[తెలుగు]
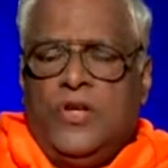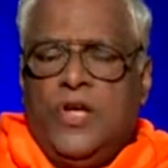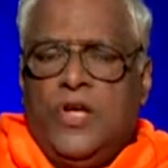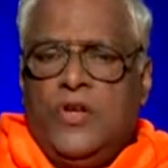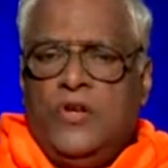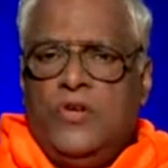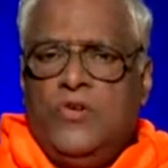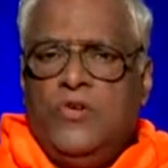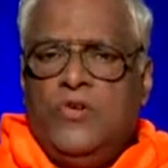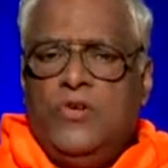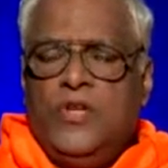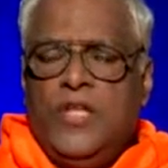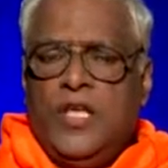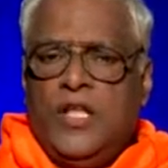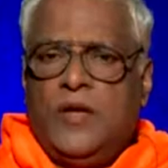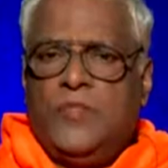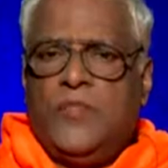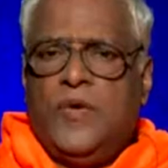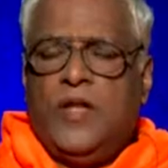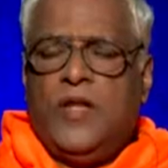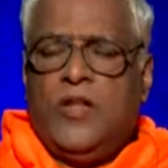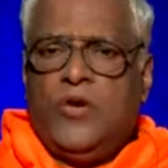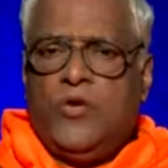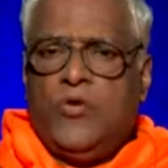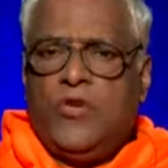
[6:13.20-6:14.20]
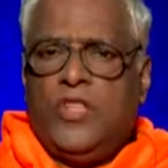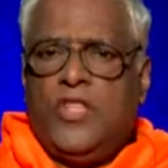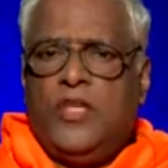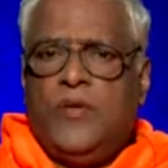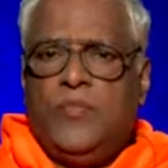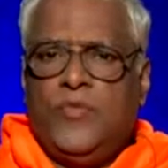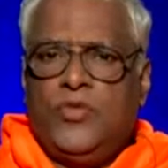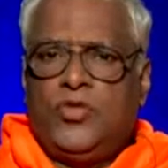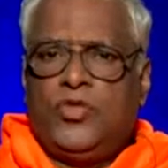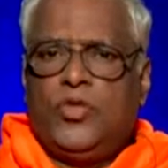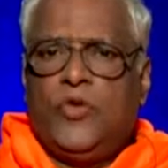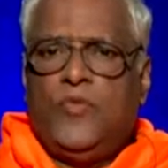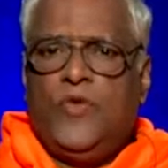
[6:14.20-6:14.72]
నన్ను నిర్మల
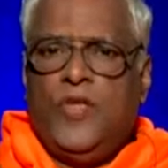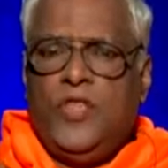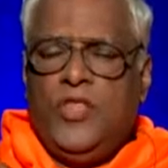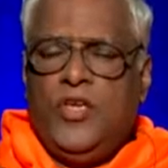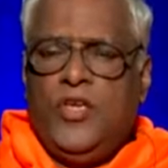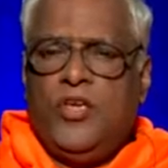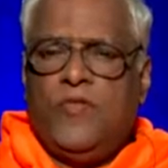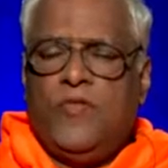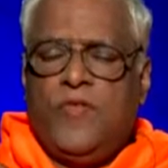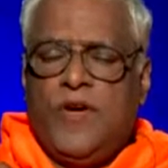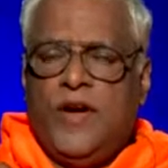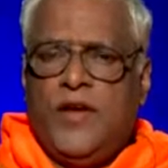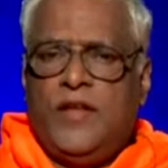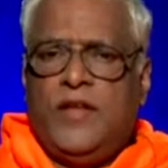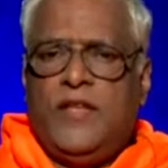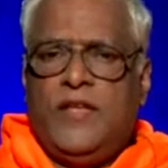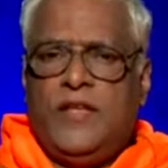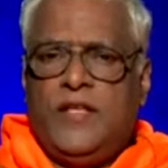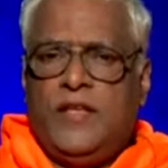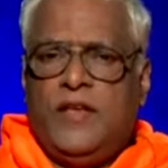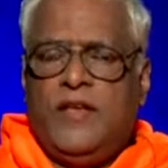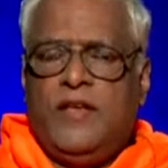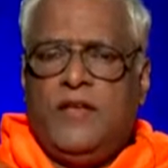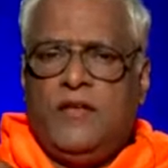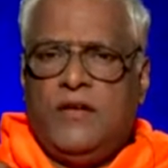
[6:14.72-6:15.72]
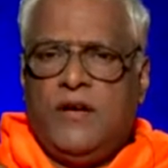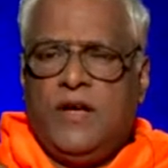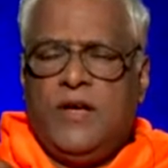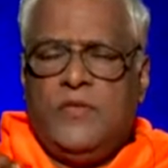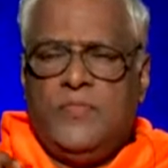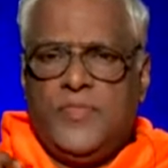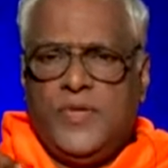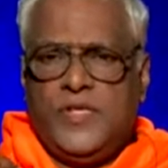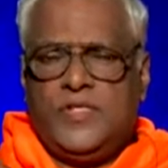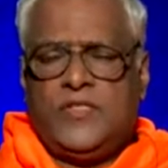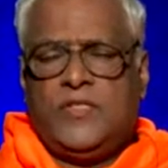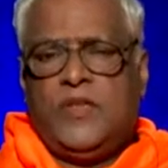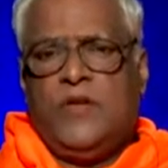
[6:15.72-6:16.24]
హృదయంతో వెతికి వారికి నేను
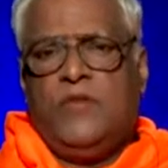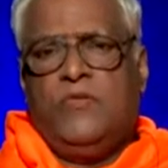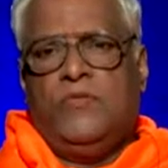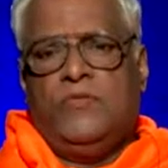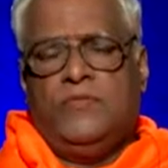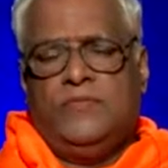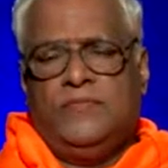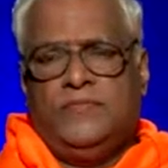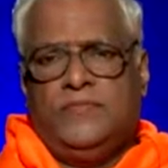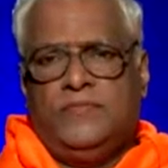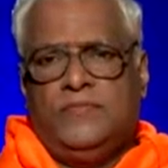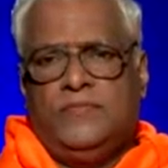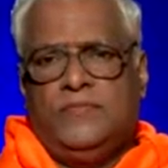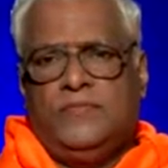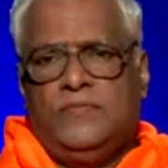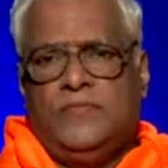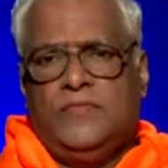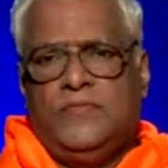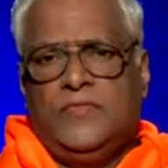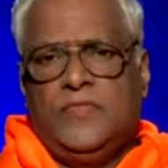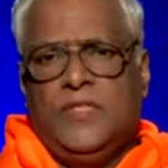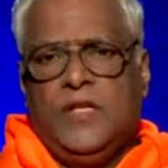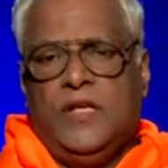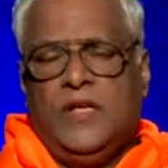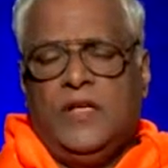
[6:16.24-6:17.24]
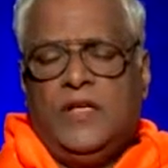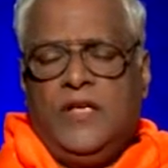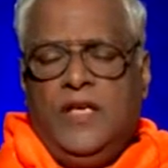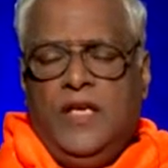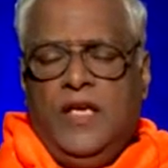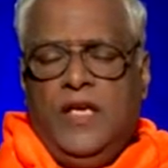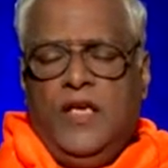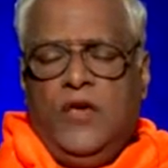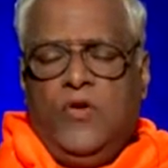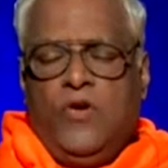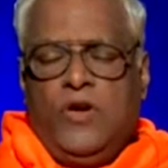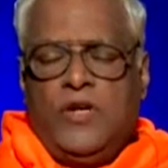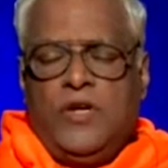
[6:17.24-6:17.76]
కనిపిస్తాను
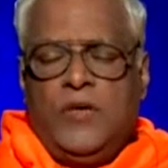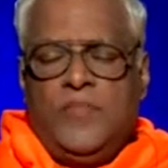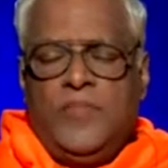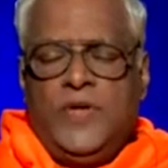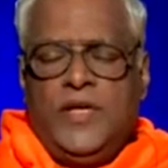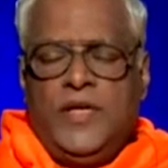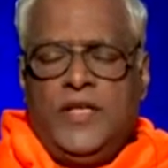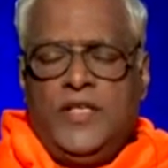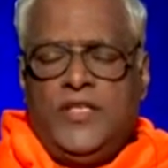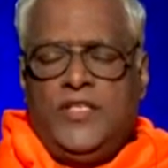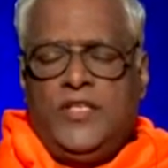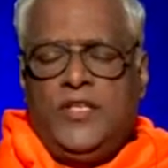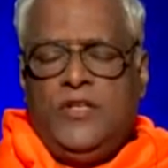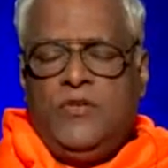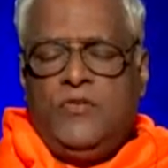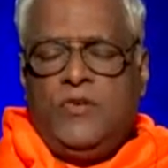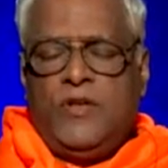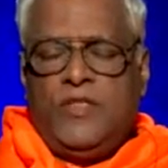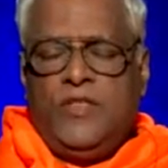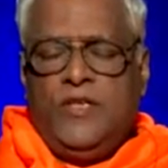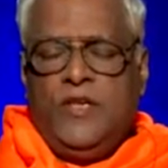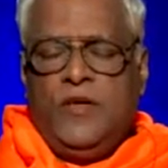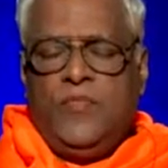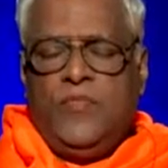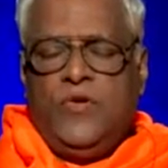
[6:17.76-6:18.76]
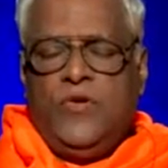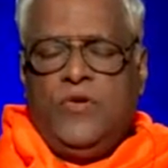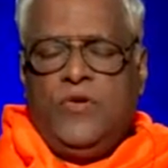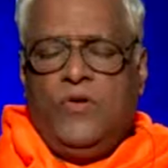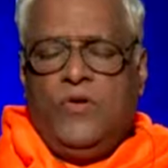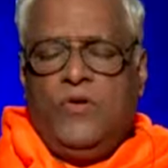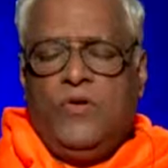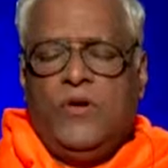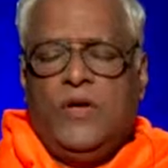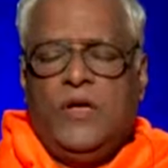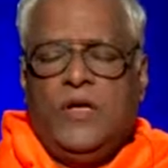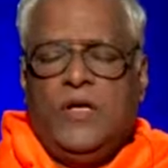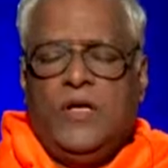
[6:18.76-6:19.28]
ఏ ఒక్క మనిషి హృదయంలో
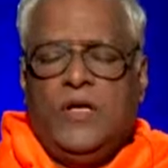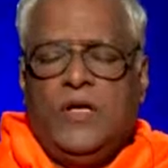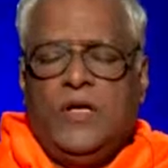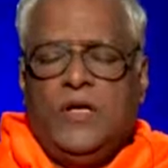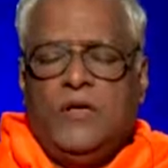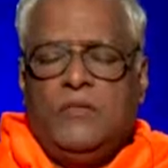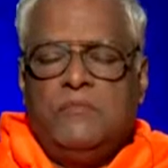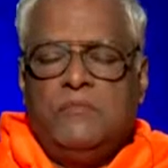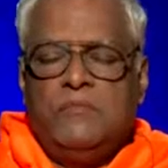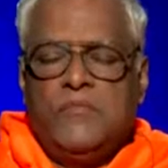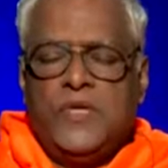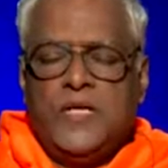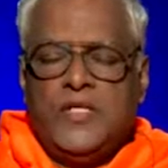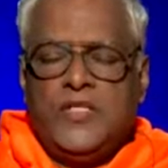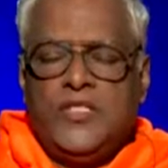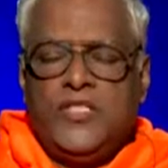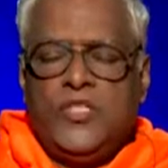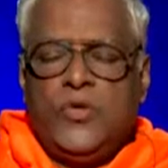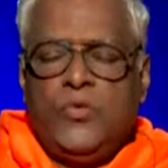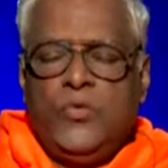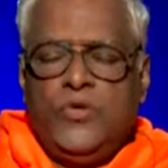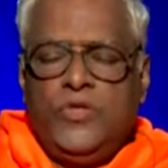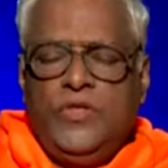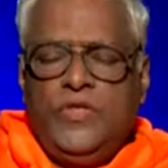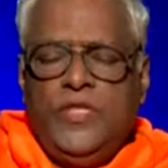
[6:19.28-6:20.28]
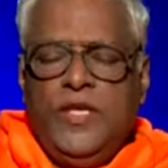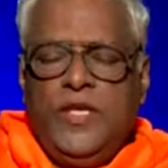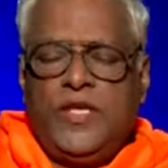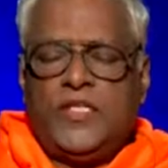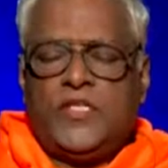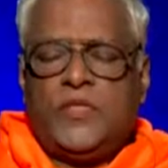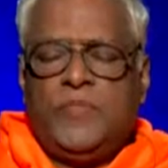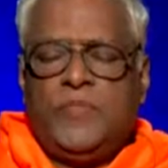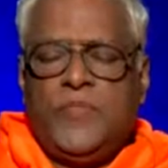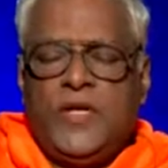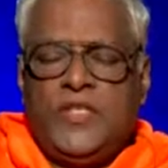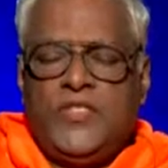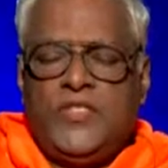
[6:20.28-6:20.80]
మంచి
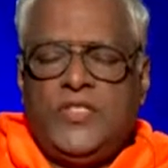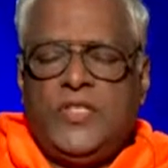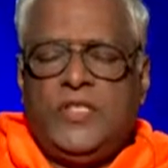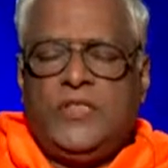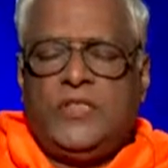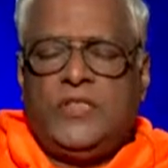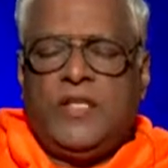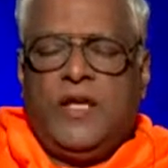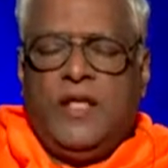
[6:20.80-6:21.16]
ఉద్దేశం మంచి